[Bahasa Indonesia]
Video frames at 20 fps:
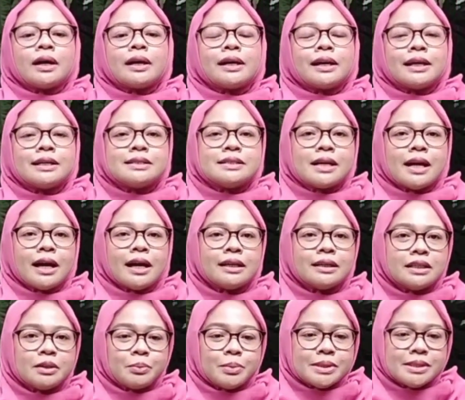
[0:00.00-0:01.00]

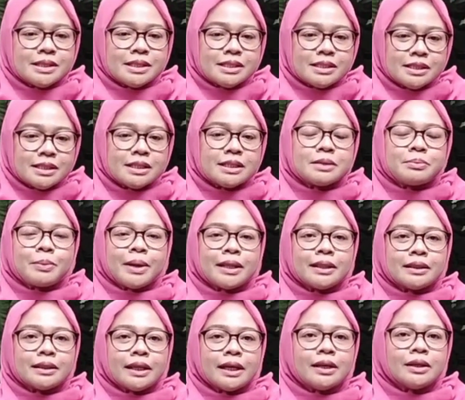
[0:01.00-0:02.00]
kerajaan di pesisir
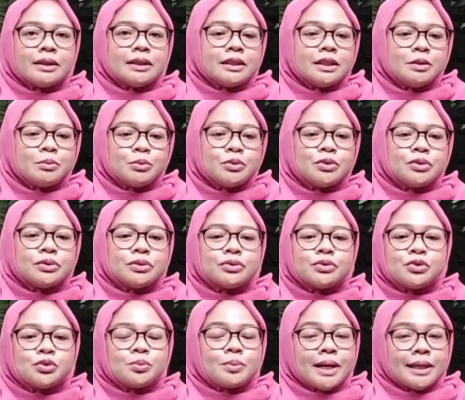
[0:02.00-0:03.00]
pantai timur
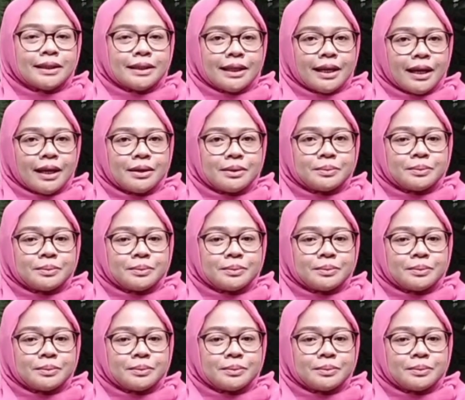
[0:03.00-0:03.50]
Sumatera,